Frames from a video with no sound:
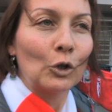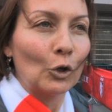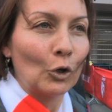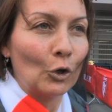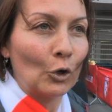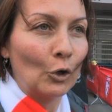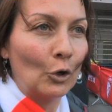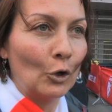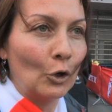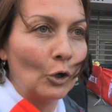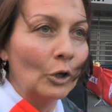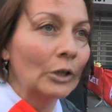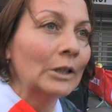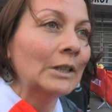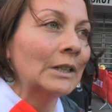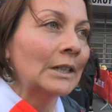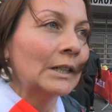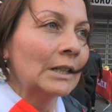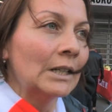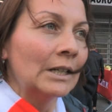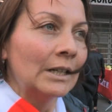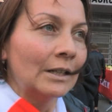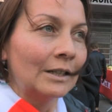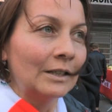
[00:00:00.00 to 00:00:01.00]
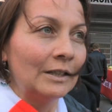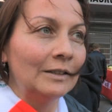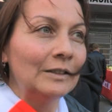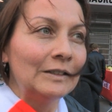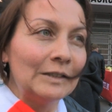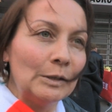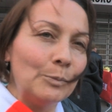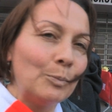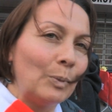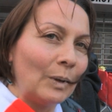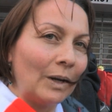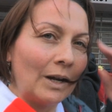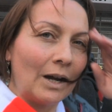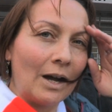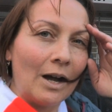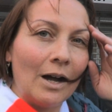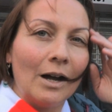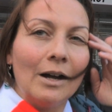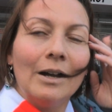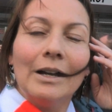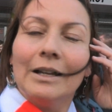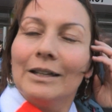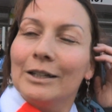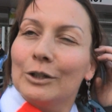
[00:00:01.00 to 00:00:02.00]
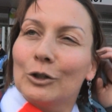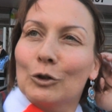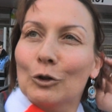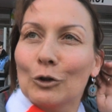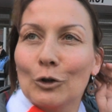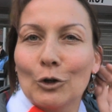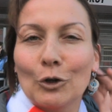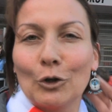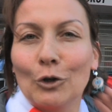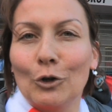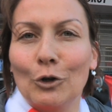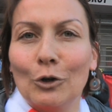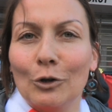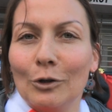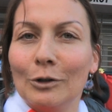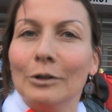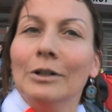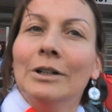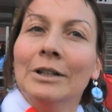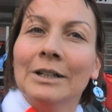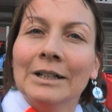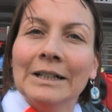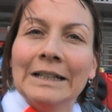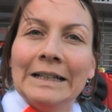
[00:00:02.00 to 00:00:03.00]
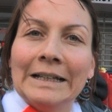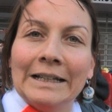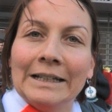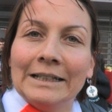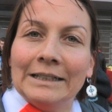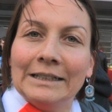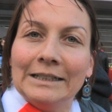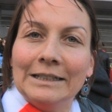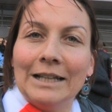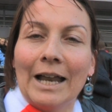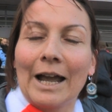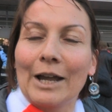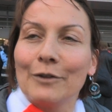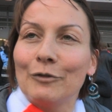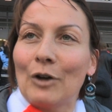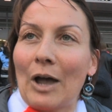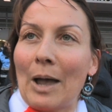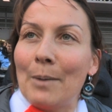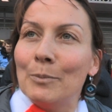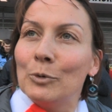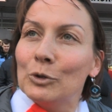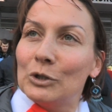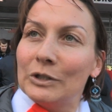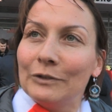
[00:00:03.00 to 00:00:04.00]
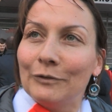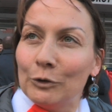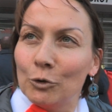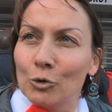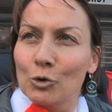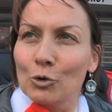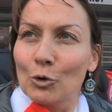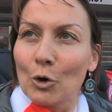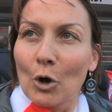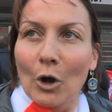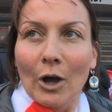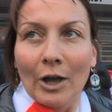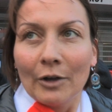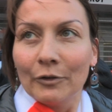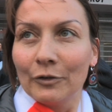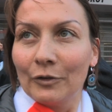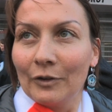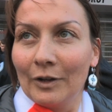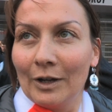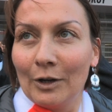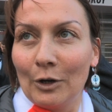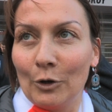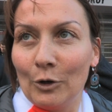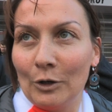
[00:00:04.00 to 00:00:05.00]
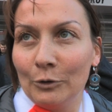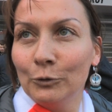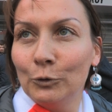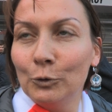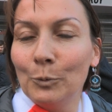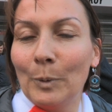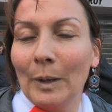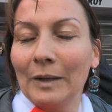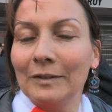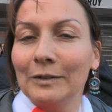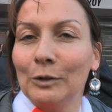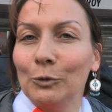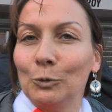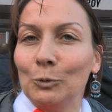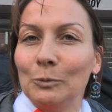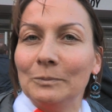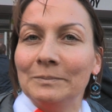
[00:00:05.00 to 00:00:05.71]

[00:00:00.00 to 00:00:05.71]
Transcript: euh, qu'il s'y plaira et qu'il euh, arrivera à motiver nos joueurs à faire une super saison.